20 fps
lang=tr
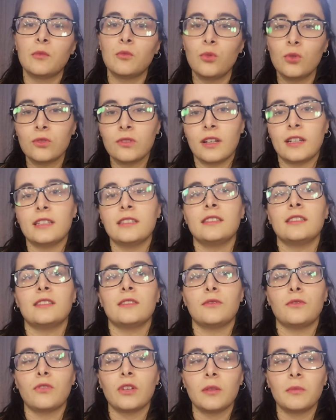Bunlar
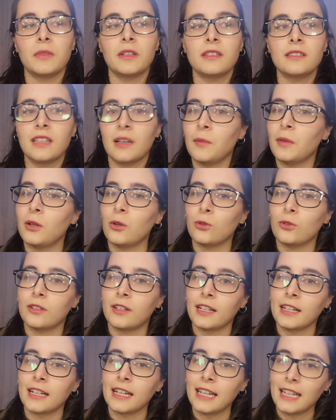filmin temel
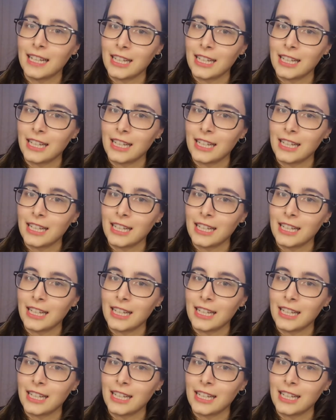olarak